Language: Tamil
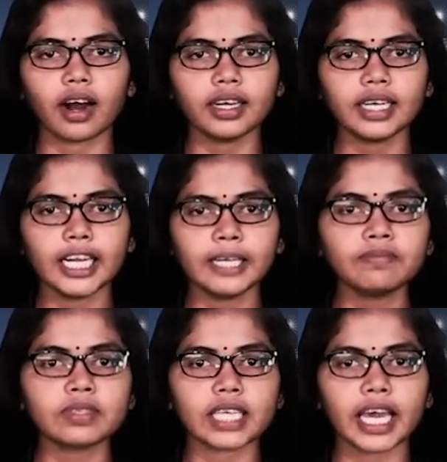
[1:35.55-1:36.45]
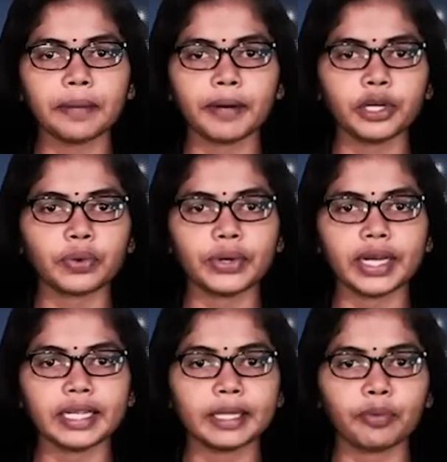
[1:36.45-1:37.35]
நாடுகளிலும் செயற்பட்டு
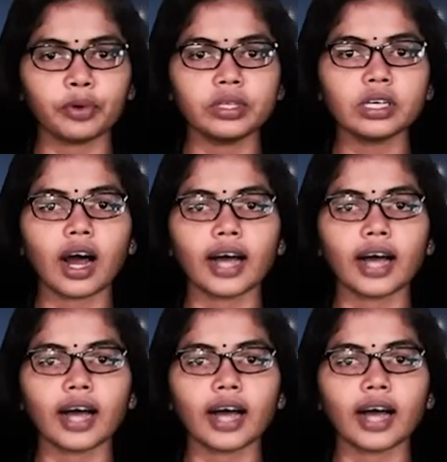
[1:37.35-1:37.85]
கொண்டிருந்த போது